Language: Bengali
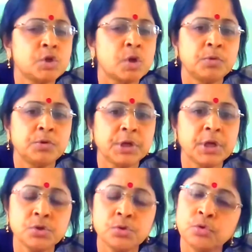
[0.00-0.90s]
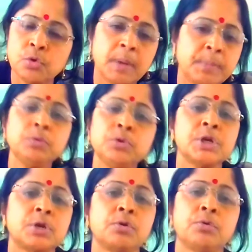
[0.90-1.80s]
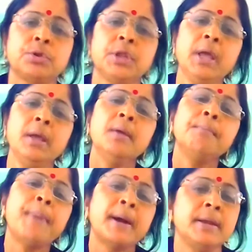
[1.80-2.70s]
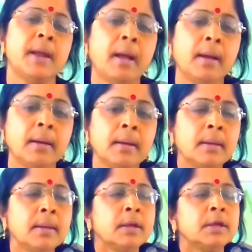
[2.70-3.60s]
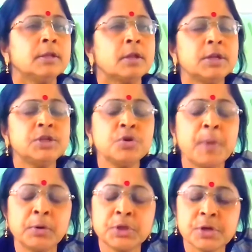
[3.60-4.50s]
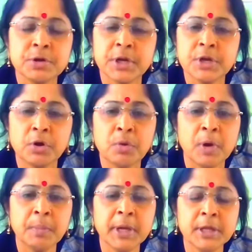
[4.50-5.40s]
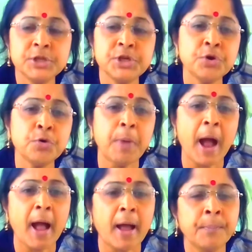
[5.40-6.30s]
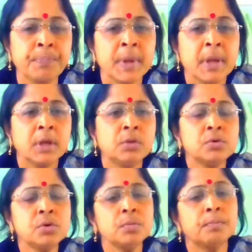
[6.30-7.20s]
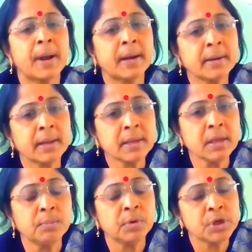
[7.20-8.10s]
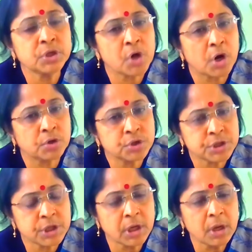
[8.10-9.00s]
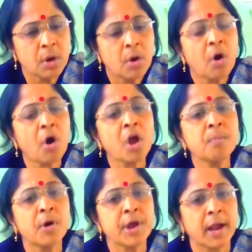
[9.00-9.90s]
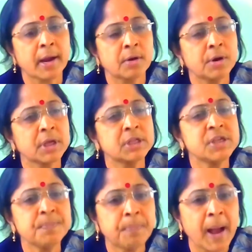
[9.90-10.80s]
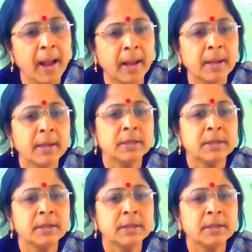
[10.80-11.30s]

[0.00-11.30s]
এই শব্দটিকে শুদ্ধভাবে উচ্চারণ করতে পারি না তাহলে জিউভার উচ্চারণটা কীরকম হবে জিউভা কিন্তু বানানটা কি বলি জয়রশ্মি হয় বয় আকার অনেকে জিভা